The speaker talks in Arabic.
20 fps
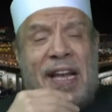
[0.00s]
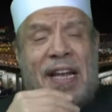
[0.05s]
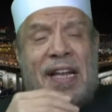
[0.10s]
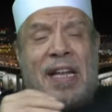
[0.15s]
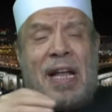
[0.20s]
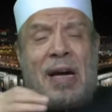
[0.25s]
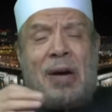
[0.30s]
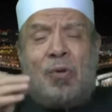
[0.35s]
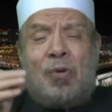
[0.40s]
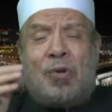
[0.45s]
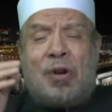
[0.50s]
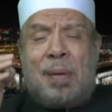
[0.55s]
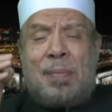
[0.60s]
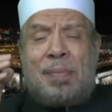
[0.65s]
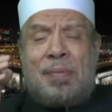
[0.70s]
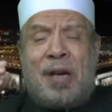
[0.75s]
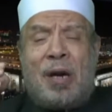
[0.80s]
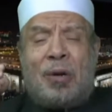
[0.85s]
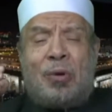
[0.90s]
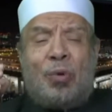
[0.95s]
إنه
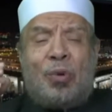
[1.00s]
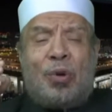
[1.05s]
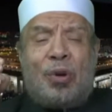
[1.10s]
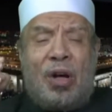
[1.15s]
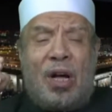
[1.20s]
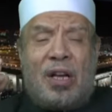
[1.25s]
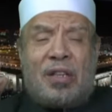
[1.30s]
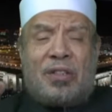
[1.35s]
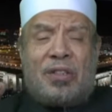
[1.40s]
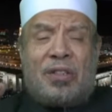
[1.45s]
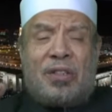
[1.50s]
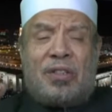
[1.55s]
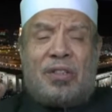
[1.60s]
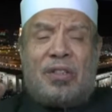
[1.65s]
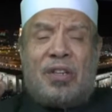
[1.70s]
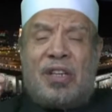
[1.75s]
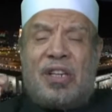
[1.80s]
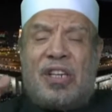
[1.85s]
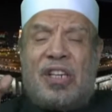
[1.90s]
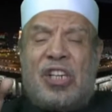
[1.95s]
لم يكن
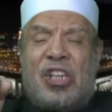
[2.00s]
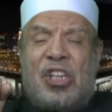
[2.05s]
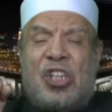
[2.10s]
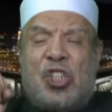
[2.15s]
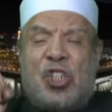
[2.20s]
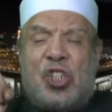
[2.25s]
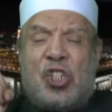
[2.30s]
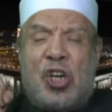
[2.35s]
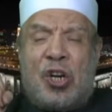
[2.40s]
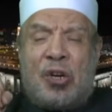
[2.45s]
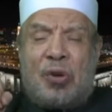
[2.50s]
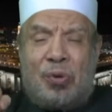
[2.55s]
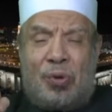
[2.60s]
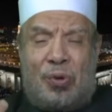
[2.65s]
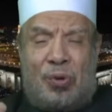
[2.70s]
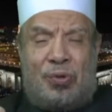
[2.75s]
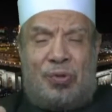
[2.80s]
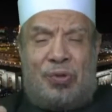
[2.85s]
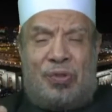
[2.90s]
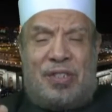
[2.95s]
قط
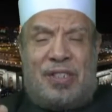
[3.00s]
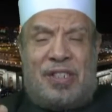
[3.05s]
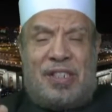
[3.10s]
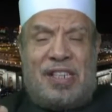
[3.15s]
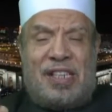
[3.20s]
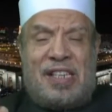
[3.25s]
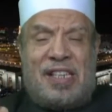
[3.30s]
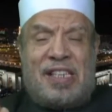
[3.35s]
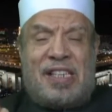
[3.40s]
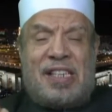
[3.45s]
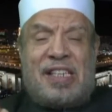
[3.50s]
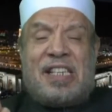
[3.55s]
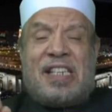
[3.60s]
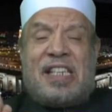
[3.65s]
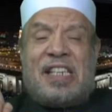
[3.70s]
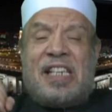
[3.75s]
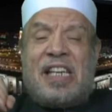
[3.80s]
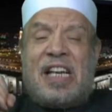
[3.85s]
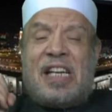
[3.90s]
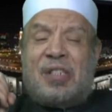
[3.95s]
شرع
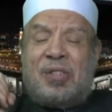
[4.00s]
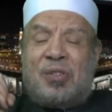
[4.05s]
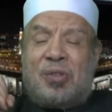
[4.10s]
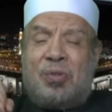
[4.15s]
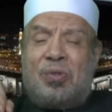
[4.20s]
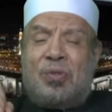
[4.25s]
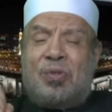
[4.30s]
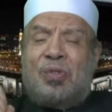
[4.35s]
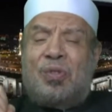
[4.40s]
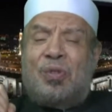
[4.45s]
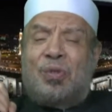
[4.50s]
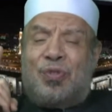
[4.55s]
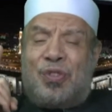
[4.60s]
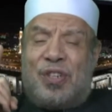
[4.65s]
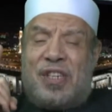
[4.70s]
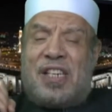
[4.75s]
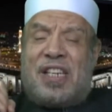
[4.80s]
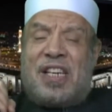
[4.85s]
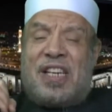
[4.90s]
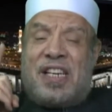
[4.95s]
يسوغ
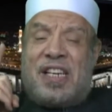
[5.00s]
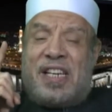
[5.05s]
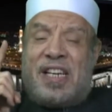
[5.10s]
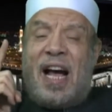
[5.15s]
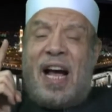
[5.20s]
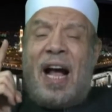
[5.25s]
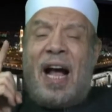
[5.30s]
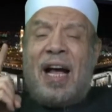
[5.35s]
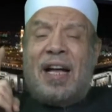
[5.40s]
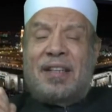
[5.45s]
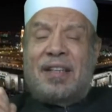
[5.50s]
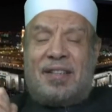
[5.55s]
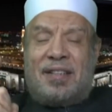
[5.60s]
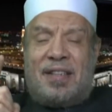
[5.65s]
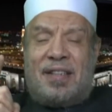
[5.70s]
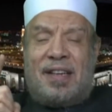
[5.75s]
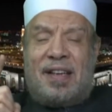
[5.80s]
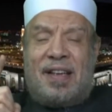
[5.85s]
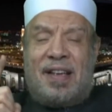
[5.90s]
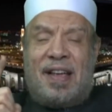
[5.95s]
فيه لأحد
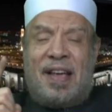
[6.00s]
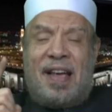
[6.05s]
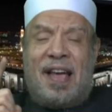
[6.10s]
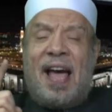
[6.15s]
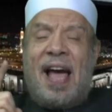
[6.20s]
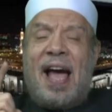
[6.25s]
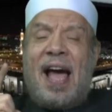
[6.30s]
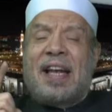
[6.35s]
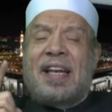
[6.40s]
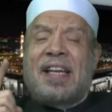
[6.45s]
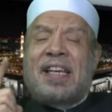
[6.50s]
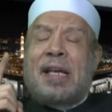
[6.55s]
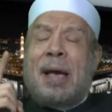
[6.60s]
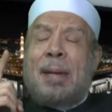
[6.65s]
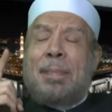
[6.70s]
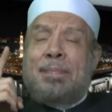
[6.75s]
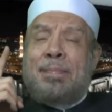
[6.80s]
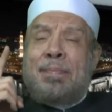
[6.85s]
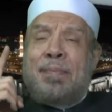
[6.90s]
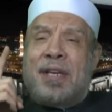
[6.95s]
أن
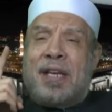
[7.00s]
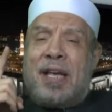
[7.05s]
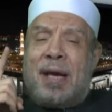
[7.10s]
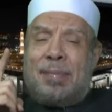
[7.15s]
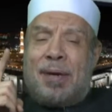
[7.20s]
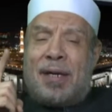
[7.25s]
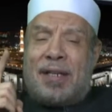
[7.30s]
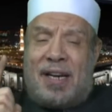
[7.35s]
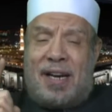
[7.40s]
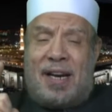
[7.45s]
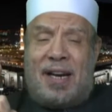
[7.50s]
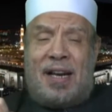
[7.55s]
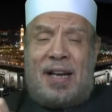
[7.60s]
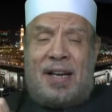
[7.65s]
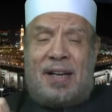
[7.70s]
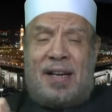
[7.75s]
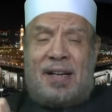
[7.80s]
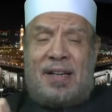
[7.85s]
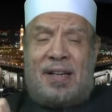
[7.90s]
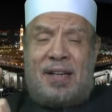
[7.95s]
يبني
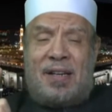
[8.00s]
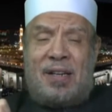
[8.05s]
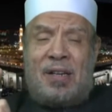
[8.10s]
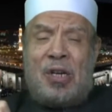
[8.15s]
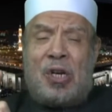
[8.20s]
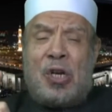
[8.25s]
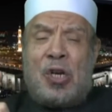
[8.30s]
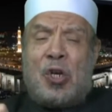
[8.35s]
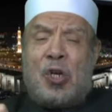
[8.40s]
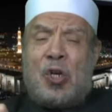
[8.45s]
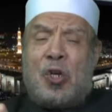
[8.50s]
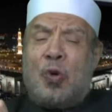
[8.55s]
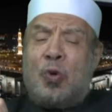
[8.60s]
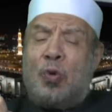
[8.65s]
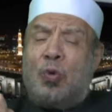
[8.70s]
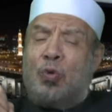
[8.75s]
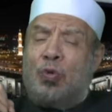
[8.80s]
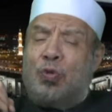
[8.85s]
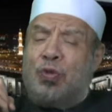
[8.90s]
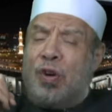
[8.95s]
مكانا
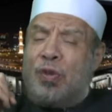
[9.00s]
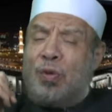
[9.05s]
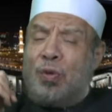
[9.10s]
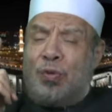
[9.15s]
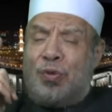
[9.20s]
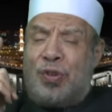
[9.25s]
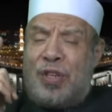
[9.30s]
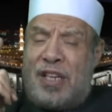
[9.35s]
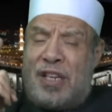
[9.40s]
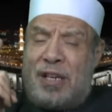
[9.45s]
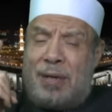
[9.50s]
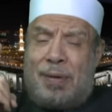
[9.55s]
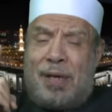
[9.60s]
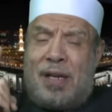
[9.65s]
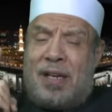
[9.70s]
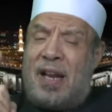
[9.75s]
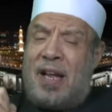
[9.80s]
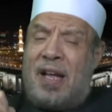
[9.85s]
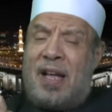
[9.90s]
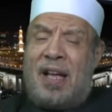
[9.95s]
يكفر فيه
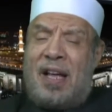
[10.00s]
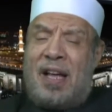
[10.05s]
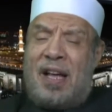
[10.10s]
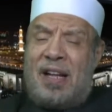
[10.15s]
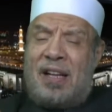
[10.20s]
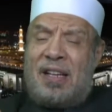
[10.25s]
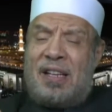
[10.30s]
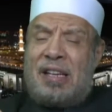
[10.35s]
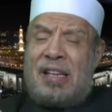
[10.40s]
بالله